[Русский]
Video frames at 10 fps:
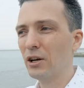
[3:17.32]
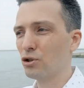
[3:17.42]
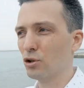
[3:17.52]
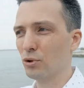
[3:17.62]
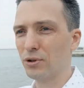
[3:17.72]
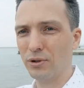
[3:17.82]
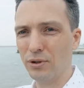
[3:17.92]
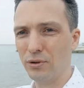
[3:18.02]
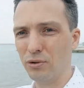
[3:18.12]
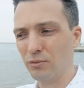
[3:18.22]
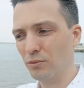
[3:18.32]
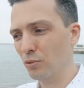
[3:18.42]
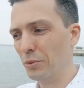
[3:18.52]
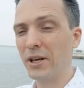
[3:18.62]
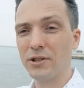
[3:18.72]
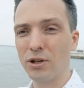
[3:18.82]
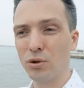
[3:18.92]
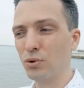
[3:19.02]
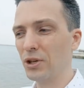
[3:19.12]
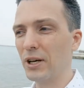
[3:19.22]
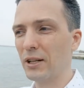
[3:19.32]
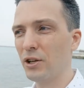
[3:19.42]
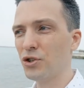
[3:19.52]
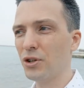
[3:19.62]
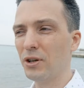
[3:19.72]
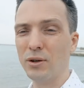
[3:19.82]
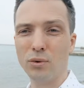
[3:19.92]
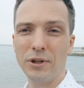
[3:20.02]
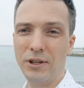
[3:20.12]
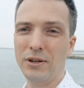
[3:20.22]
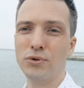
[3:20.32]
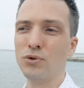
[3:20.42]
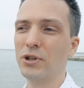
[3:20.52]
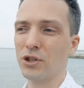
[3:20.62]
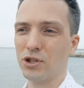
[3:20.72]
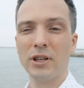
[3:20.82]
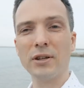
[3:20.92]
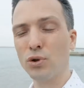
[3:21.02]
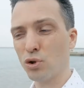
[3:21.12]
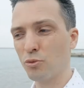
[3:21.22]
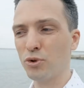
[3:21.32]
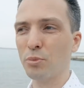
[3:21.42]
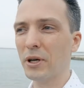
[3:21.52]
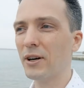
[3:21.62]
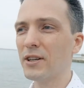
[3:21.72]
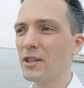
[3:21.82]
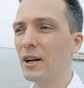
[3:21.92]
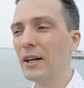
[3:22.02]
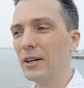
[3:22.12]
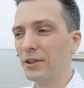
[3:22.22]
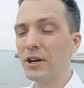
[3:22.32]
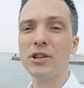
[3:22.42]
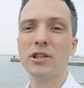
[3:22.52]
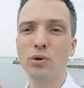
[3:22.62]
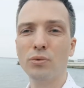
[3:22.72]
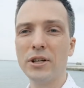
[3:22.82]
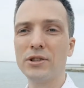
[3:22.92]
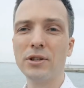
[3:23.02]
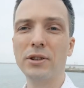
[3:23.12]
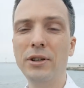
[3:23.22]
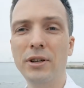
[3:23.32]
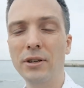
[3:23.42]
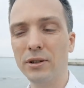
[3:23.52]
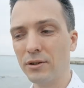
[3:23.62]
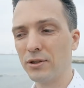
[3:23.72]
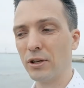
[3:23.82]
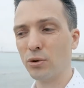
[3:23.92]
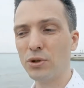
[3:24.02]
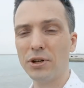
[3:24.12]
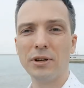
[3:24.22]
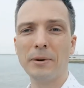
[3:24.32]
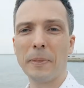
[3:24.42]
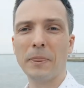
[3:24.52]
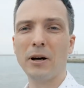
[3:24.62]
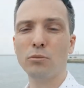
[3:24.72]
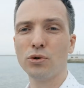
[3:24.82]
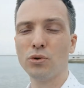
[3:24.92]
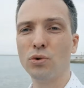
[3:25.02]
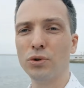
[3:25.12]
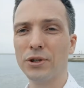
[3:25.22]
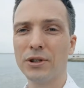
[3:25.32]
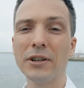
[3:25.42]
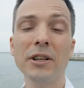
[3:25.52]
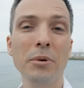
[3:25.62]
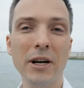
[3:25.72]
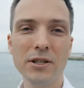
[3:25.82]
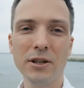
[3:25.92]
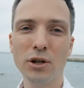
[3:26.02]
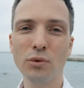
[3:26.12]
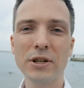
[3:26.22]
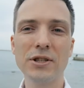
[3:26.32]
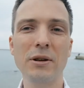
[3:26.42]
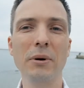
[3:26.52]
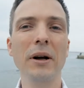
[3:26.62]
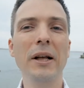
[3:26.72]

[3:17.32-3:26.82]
что вот э, у меня сотрудники отличные, и вот на них все держится. Это тоже все прекрасно, даже если у вас э, и сотрудники на работу ходят, как на праздник, и у вас с ними